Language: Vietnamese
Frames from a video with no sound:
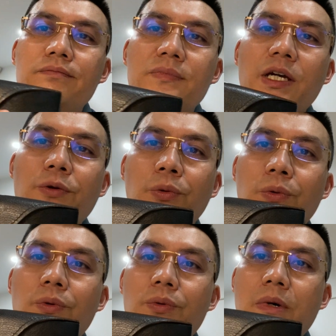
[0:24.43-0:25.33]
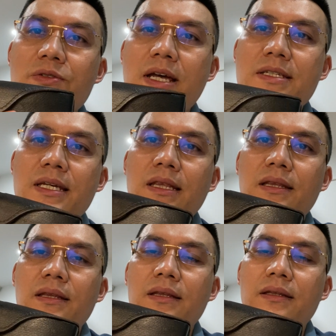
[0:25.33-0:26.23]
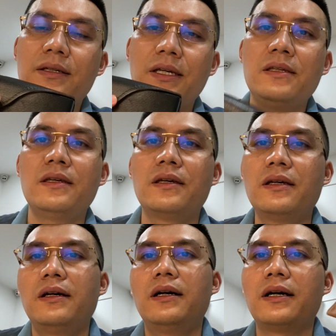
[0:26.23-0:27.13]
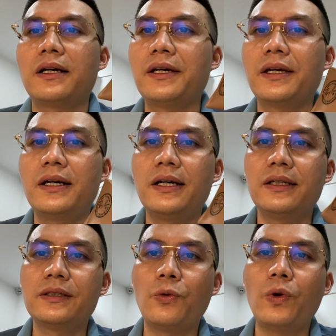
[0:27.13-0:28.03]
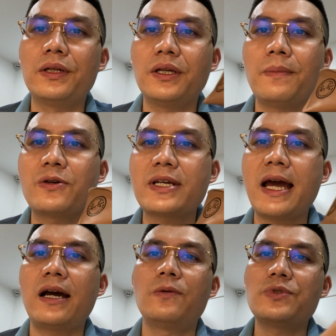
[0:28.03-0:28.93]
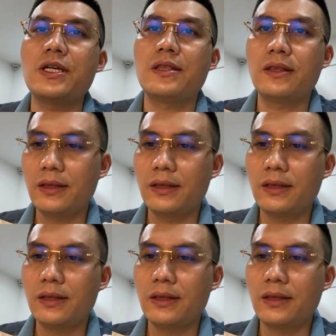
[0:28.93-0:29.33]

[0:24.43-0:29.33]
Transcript: đầy đủ bao da zin kính, cây Tướng Quân thì bao da không zin.